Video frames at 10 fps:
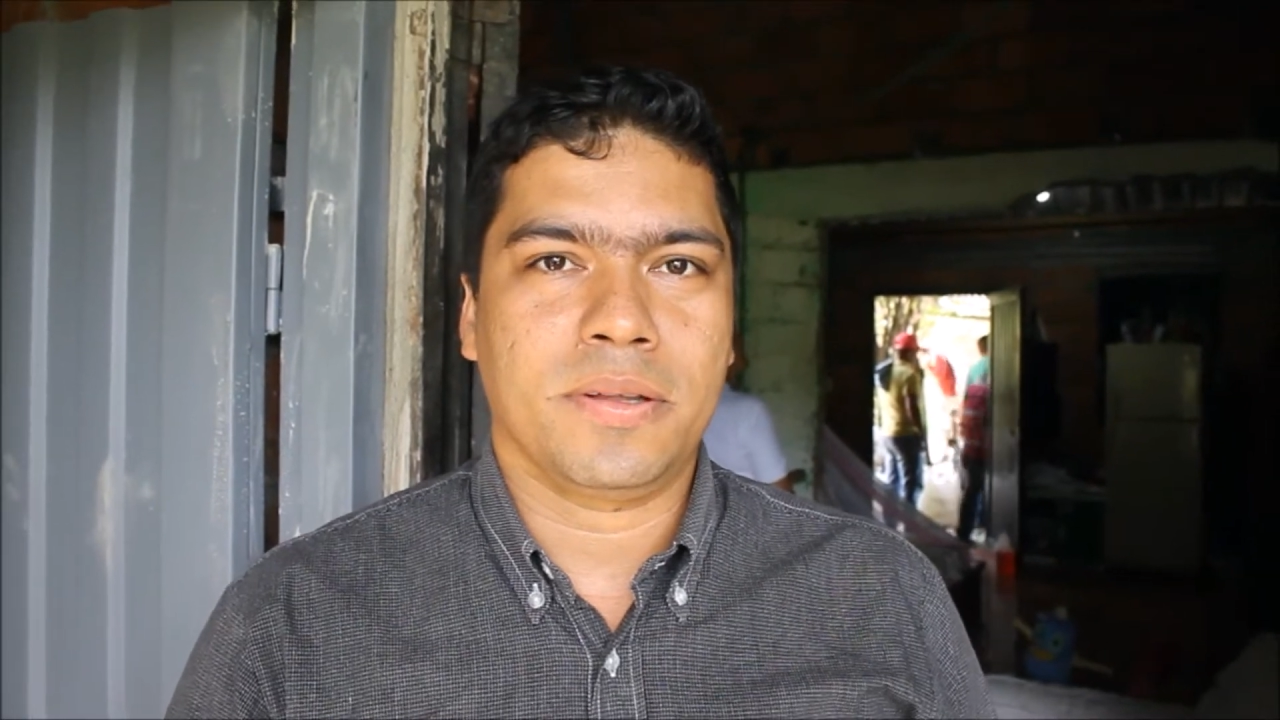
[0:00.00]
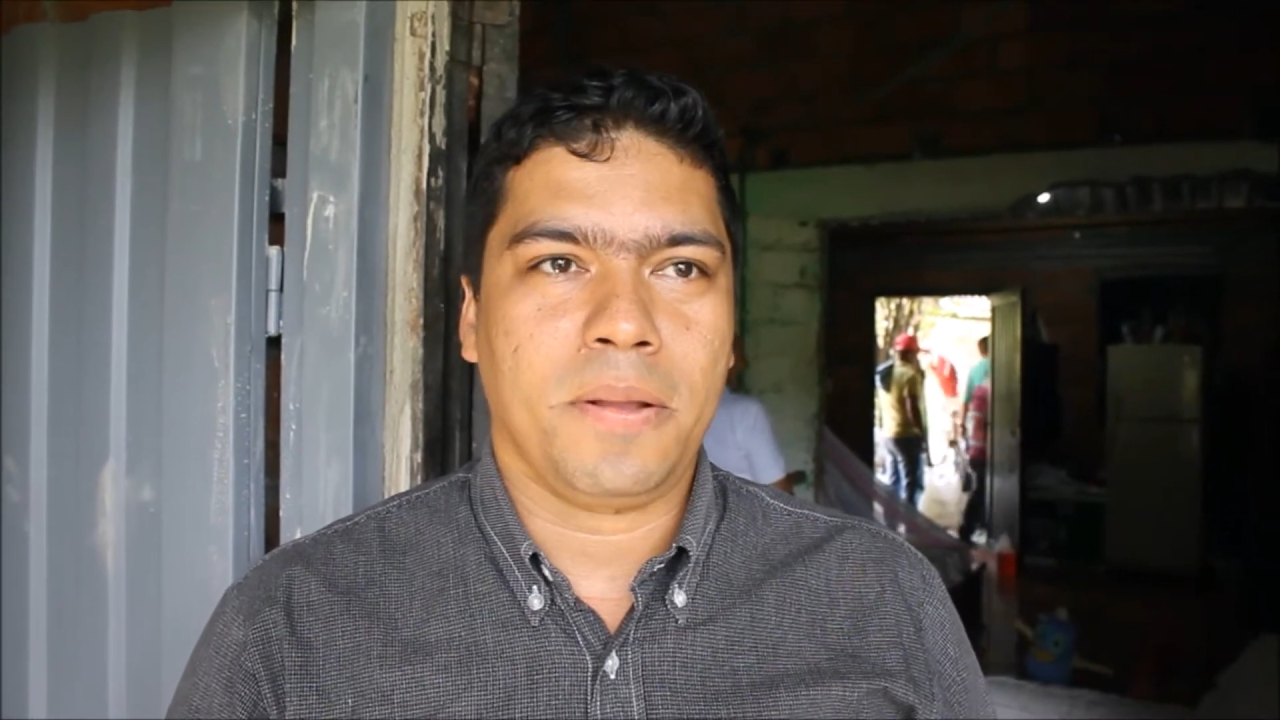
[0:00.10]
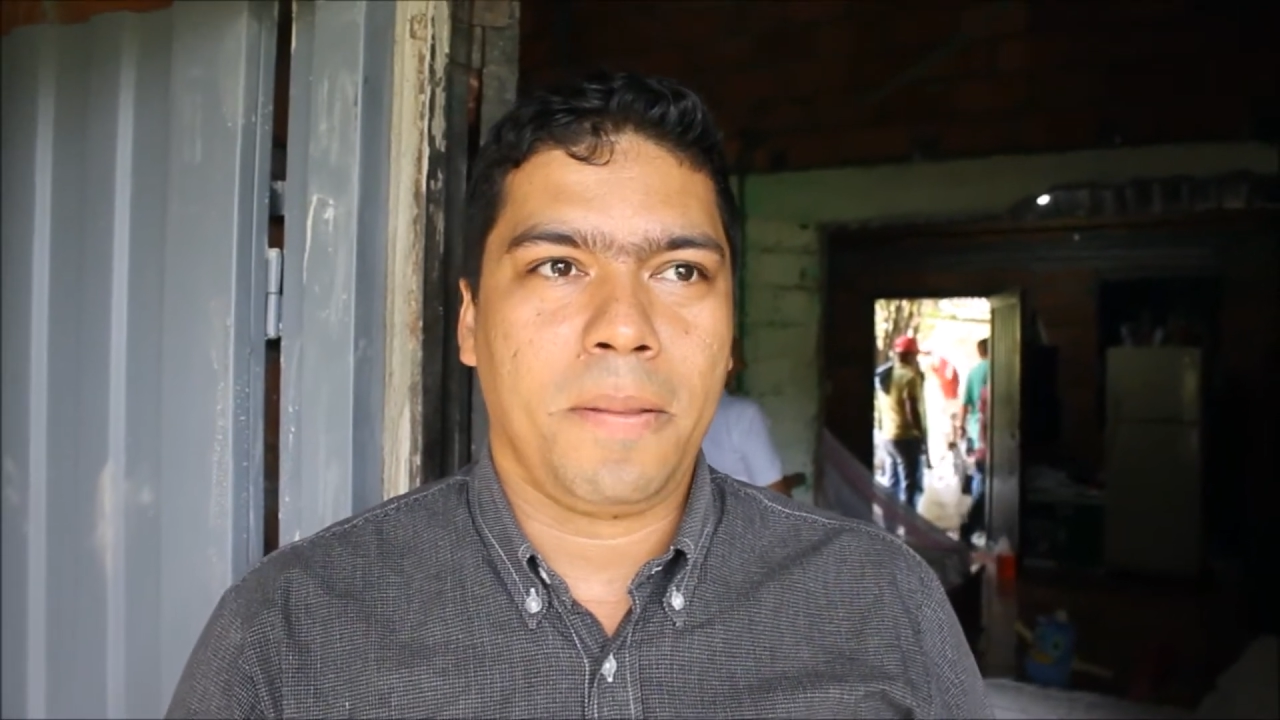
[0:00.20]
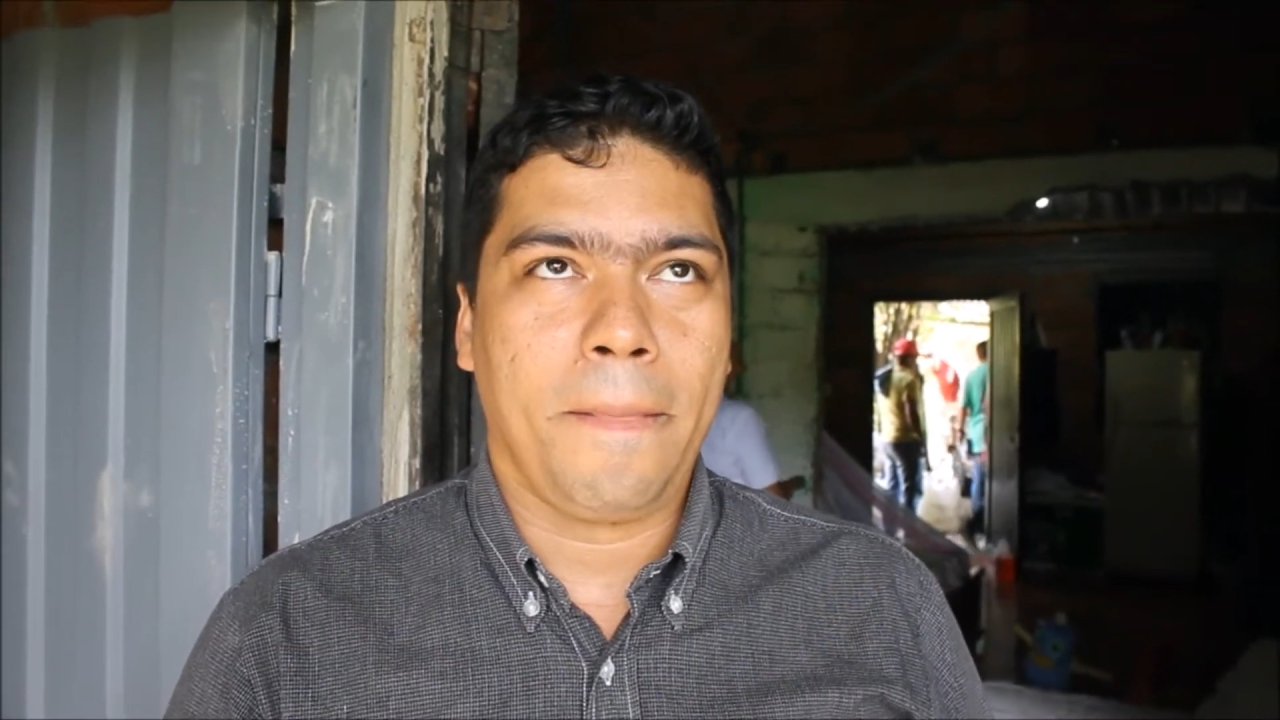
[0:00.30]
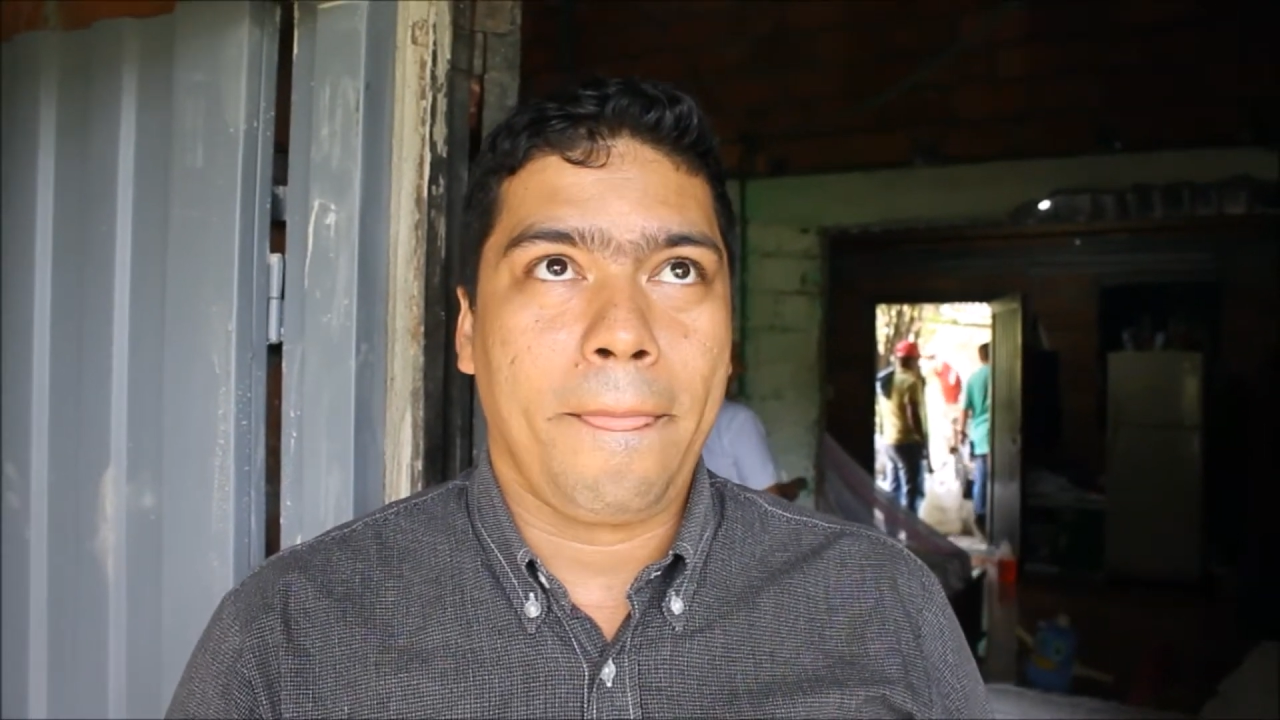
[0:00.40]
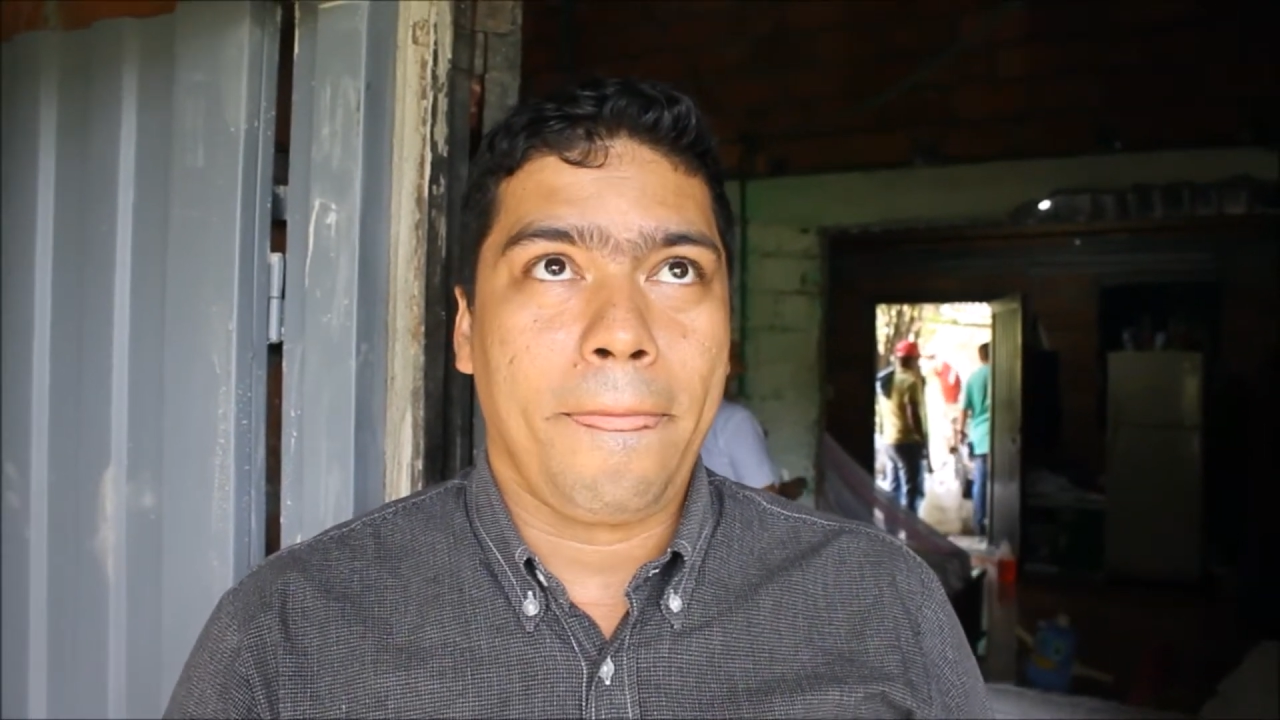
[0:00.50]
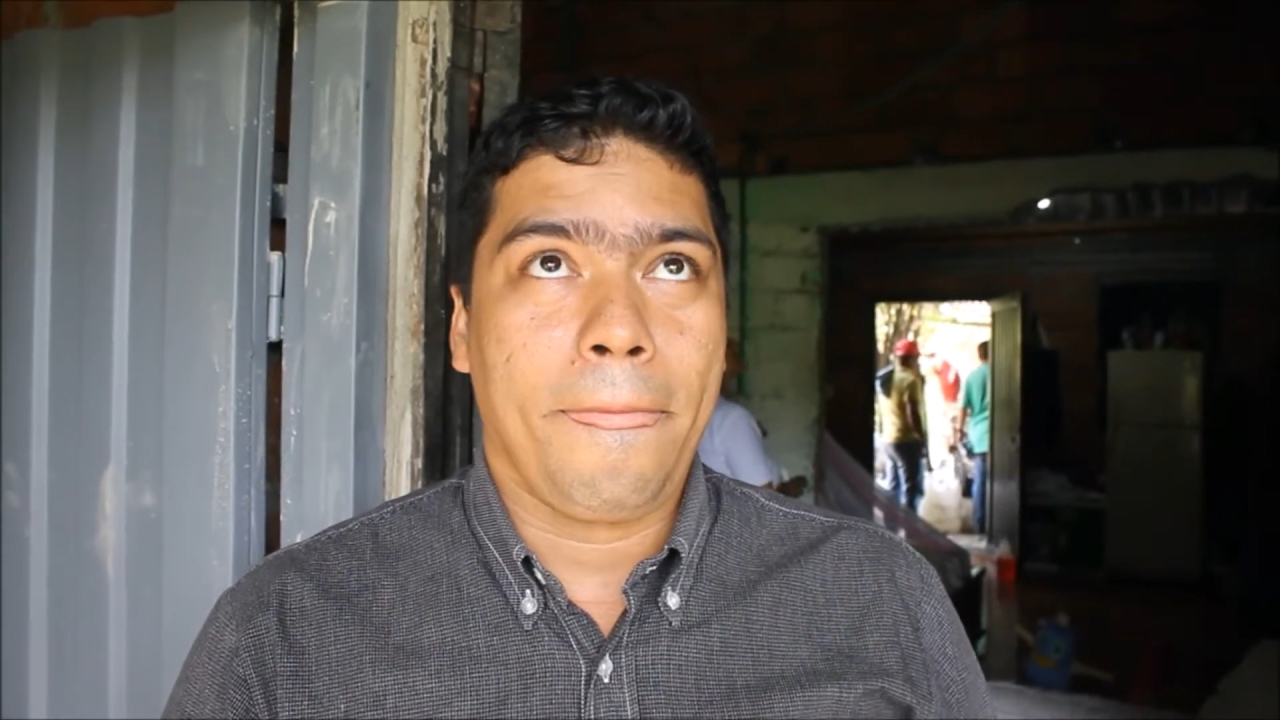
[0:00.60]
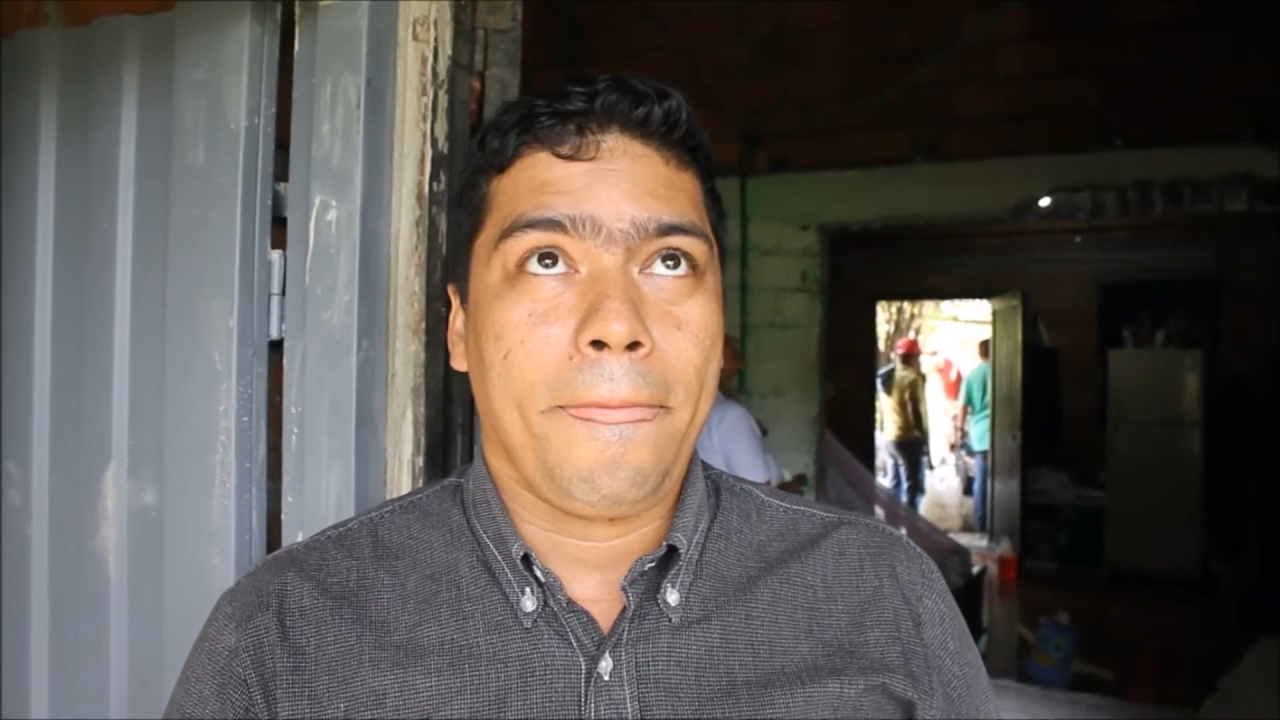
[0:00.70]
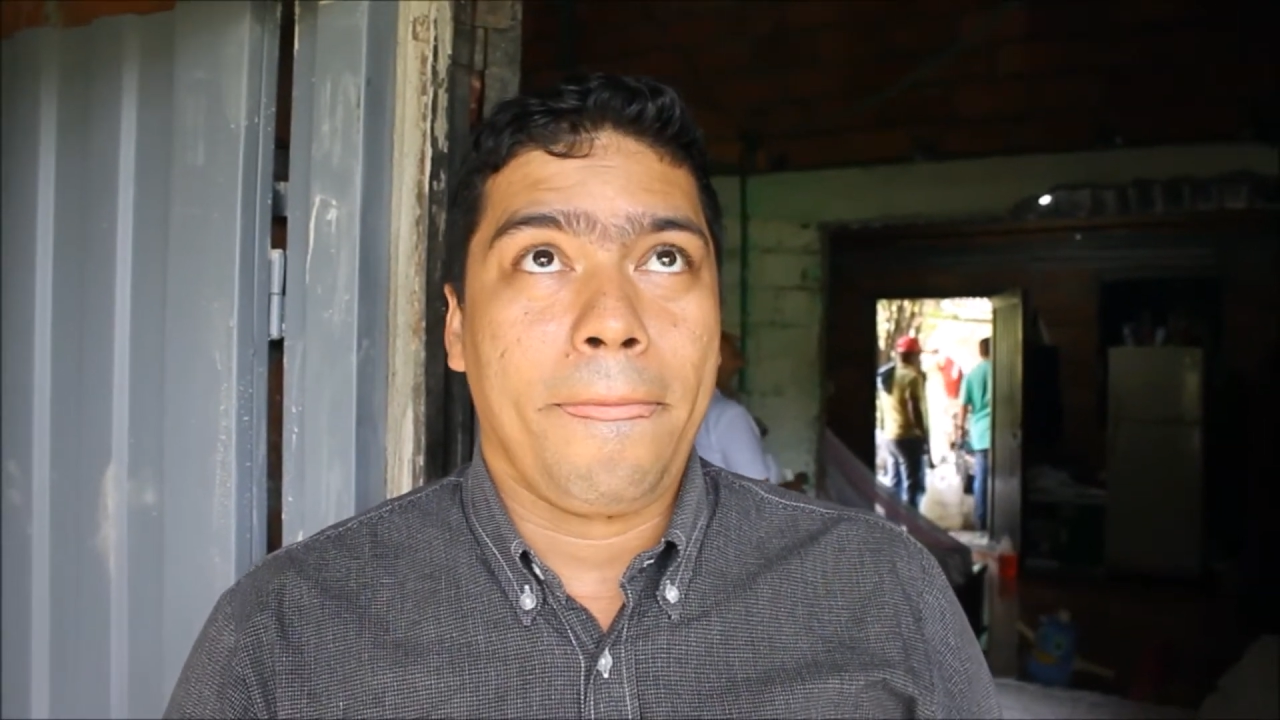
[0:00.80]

acá como mejoramiento